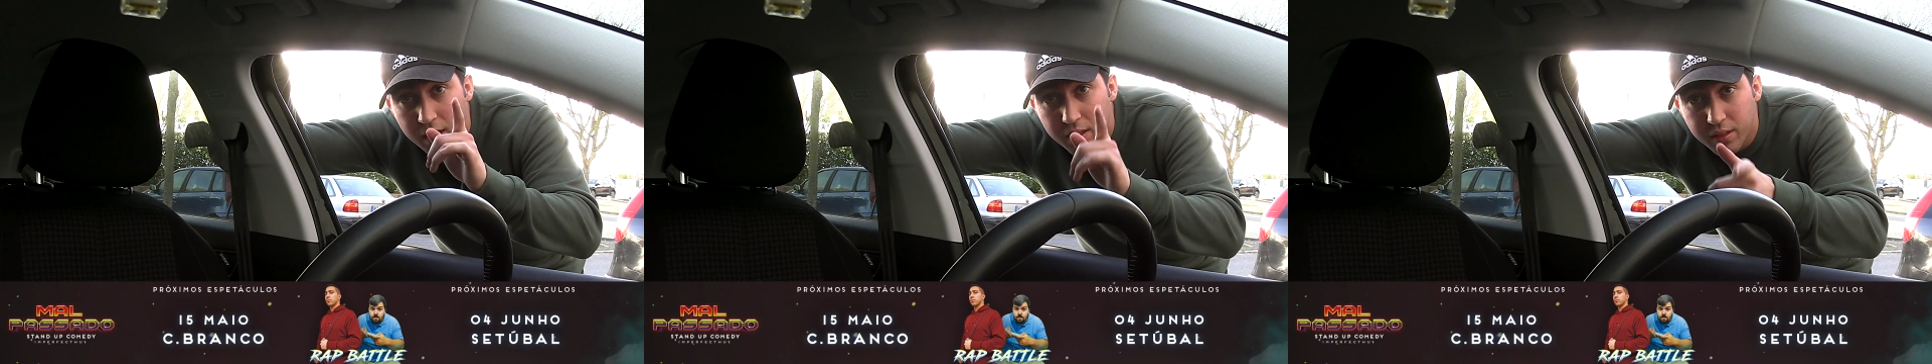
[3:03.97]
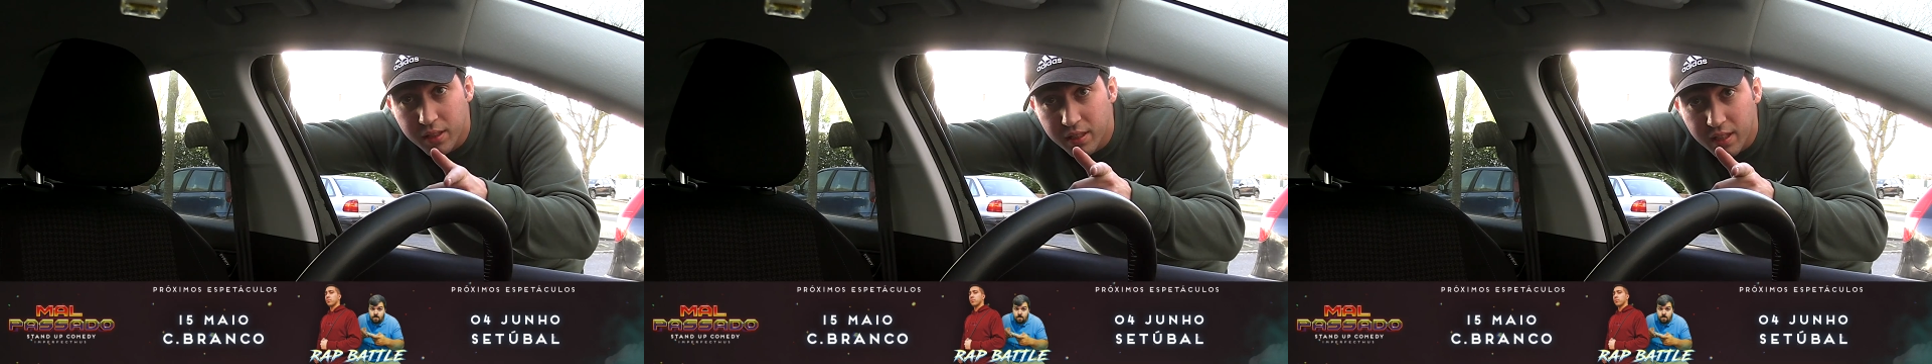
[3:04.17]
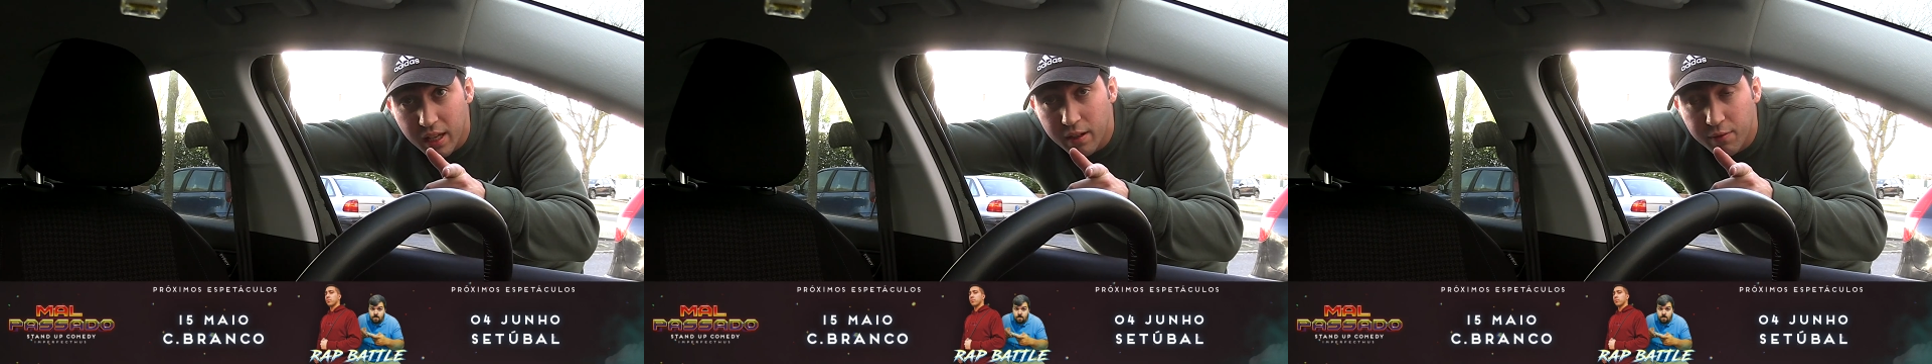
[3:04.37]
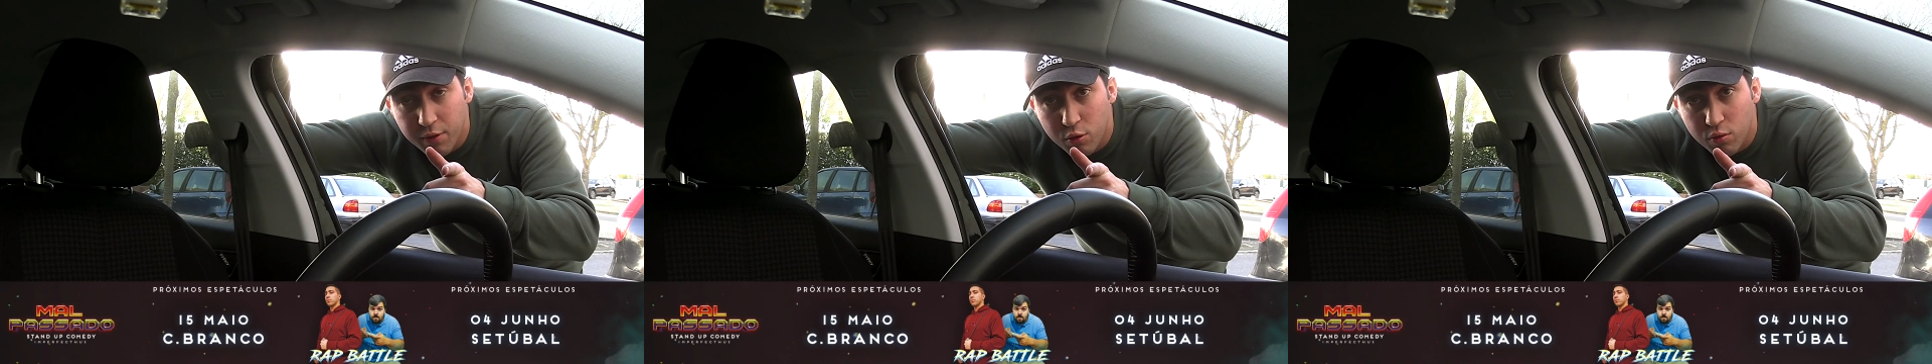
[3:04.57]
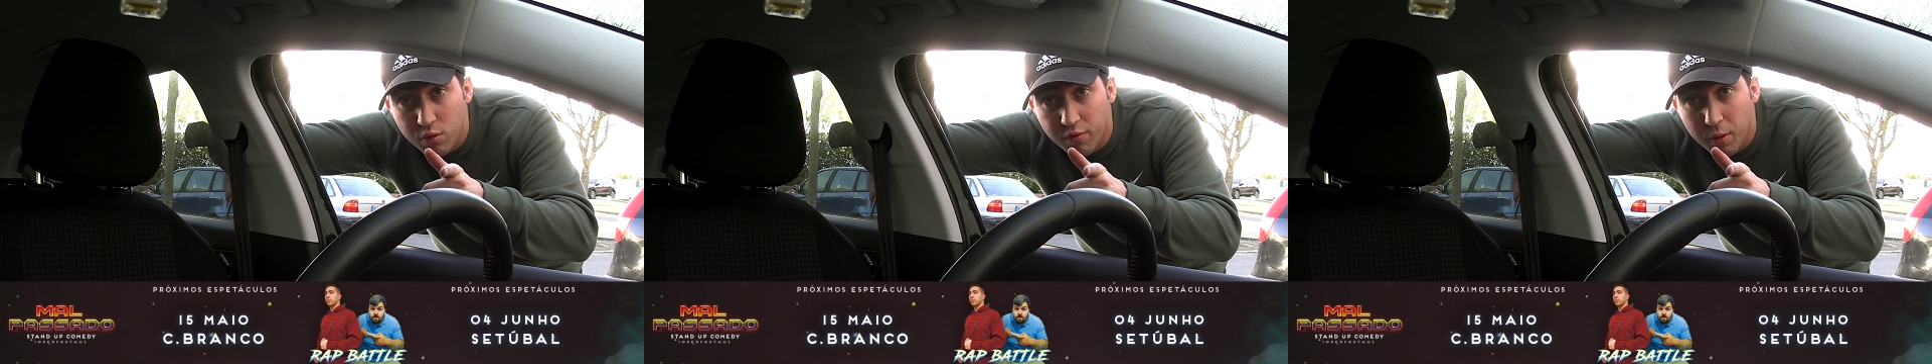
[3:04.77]
Se quiserem
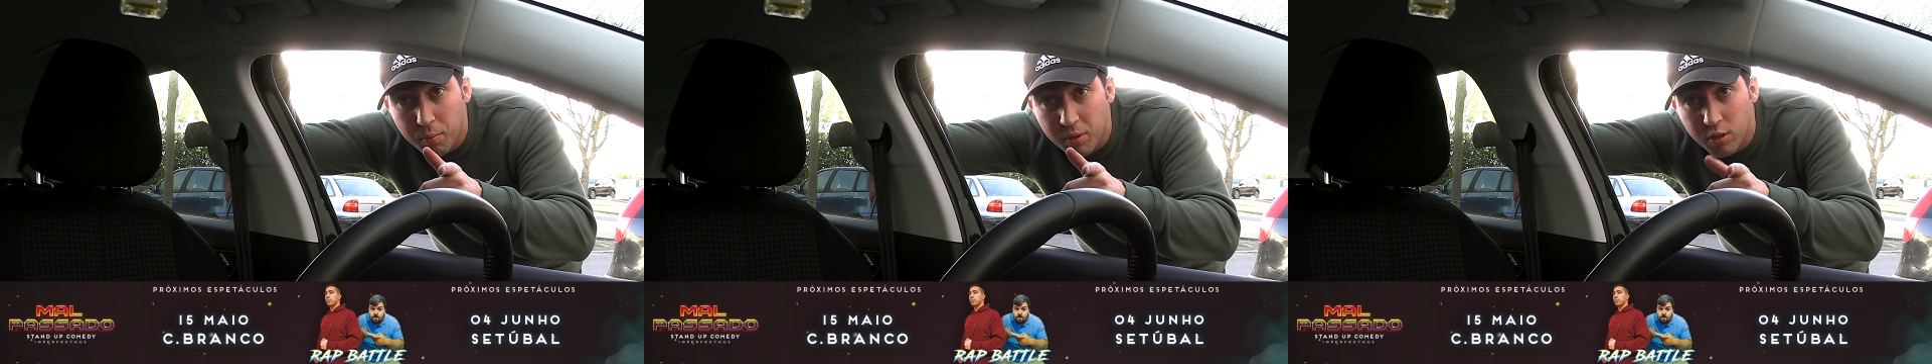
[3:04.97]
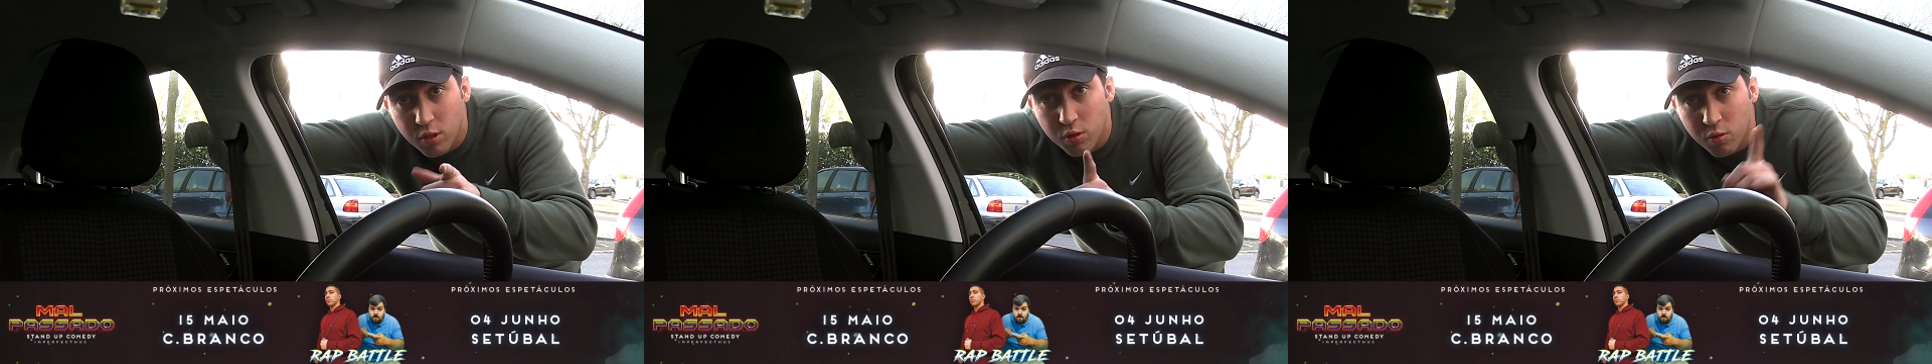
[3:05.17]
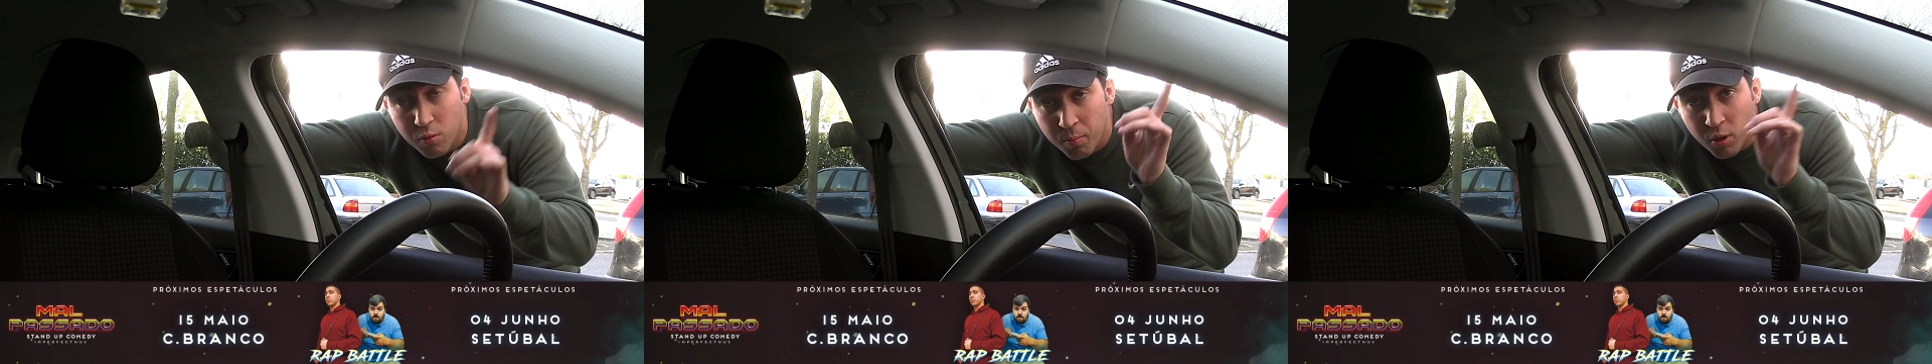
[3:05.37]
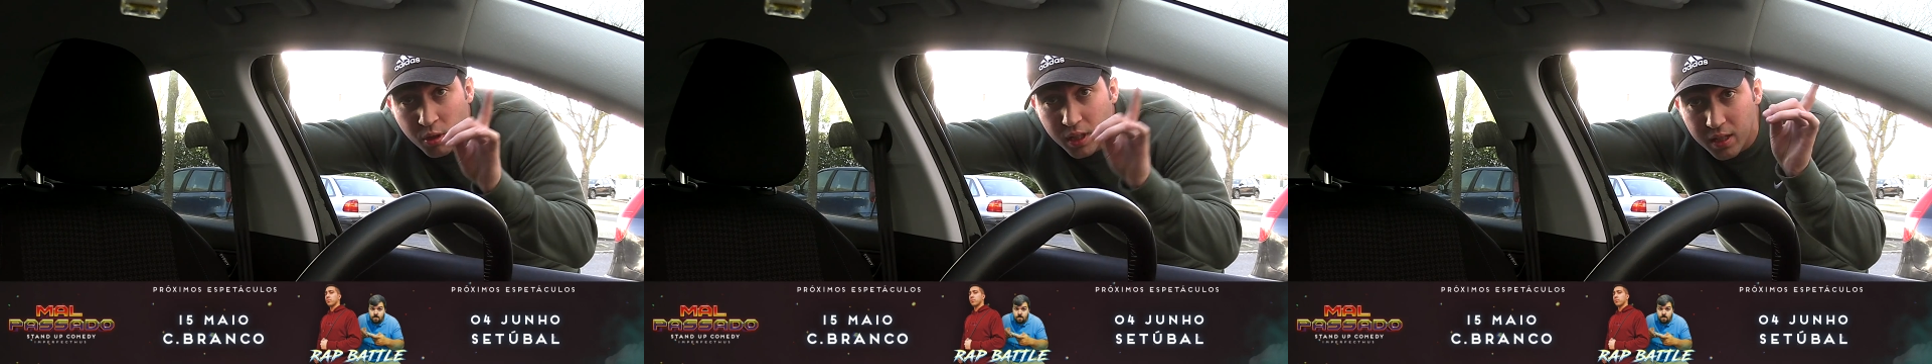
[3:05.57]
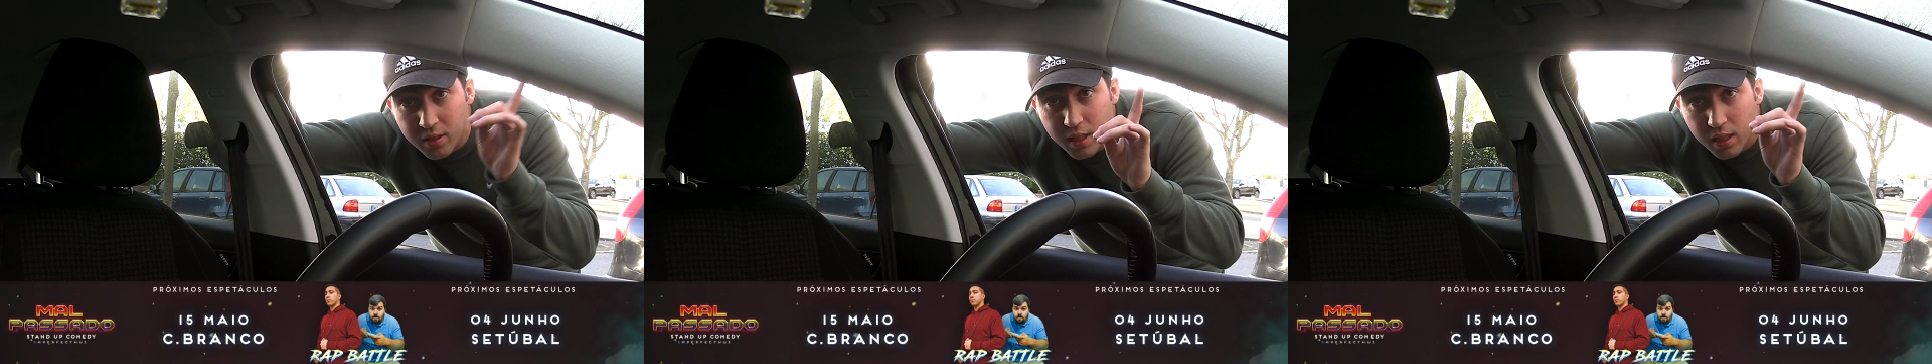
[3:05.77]
ver o novo episódio do
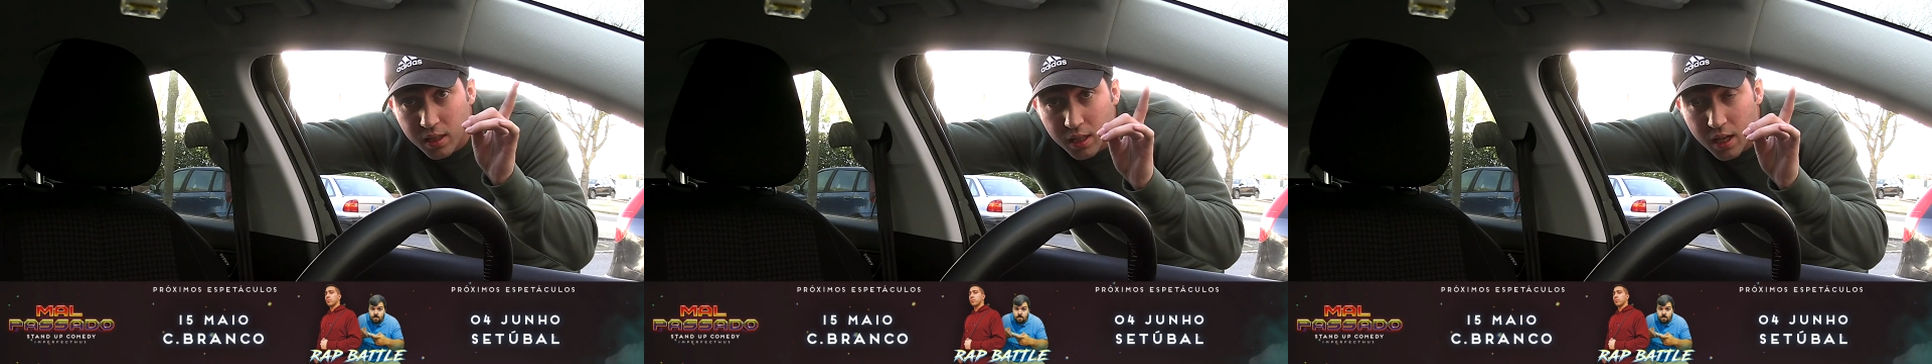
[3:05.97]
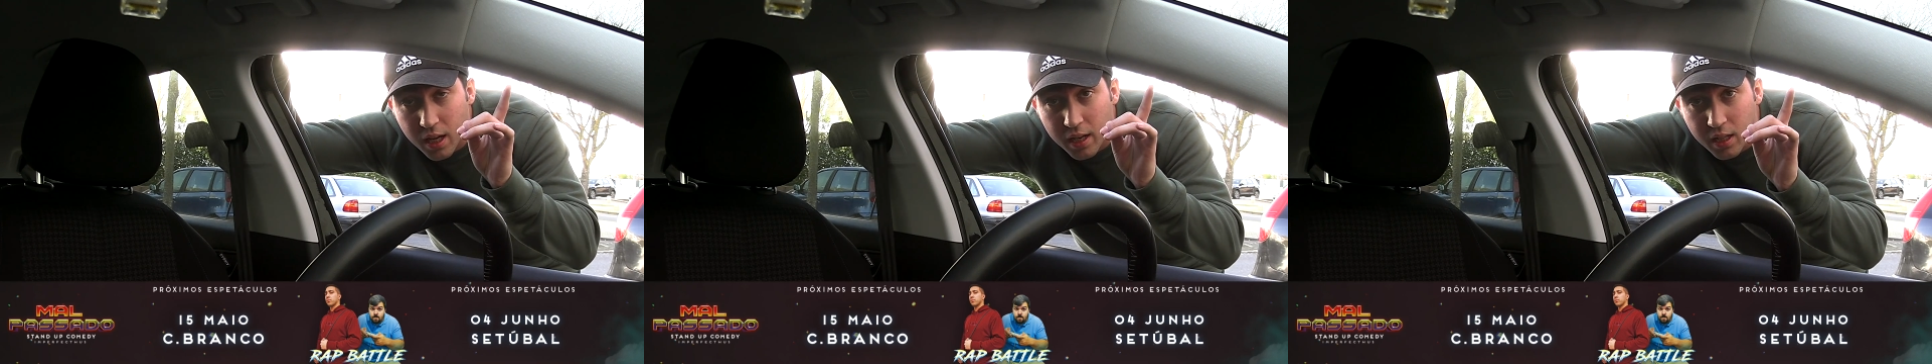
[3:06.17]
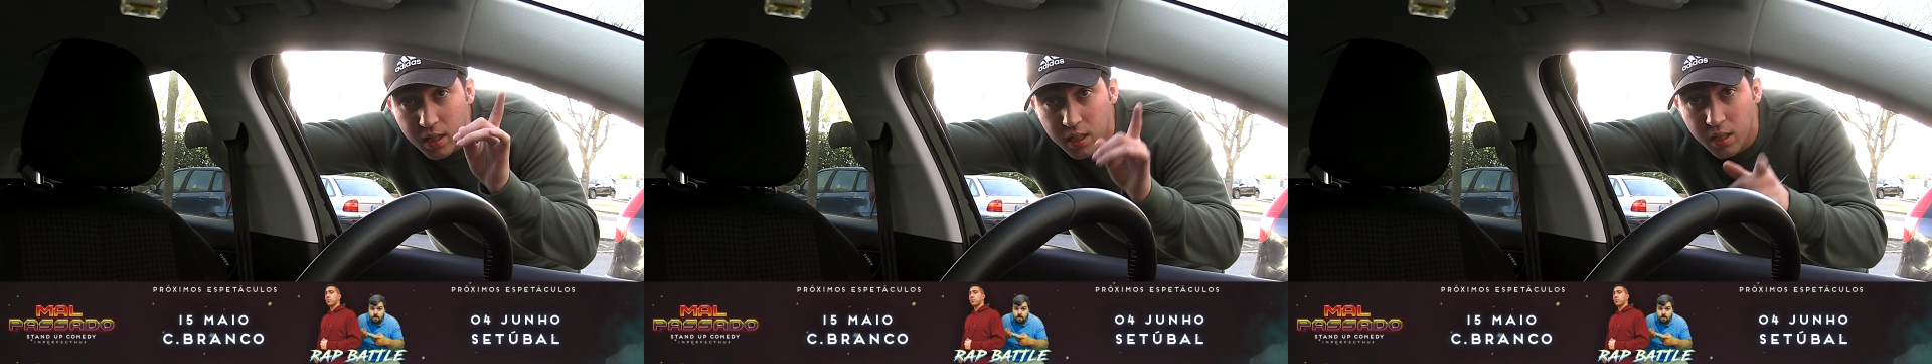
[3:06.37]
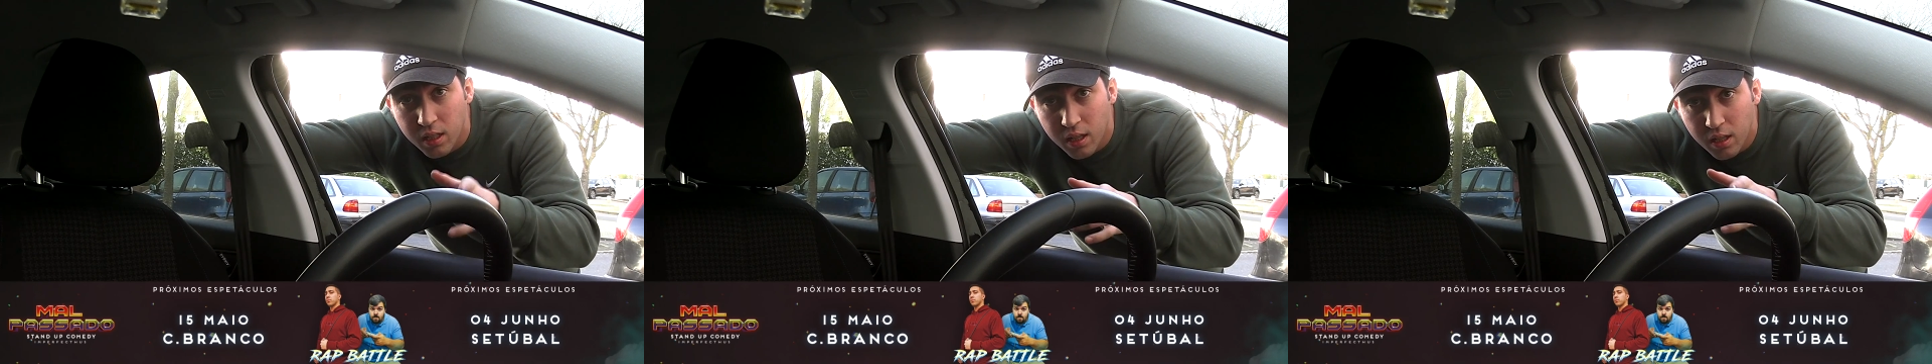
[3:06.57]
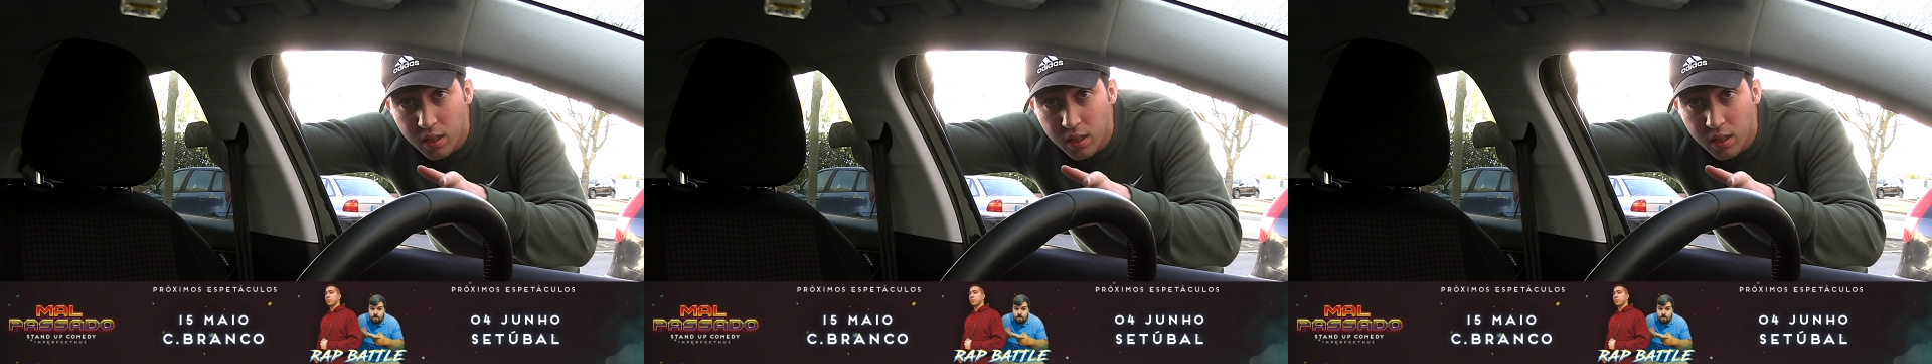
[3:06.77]
podcast é clicarem aí.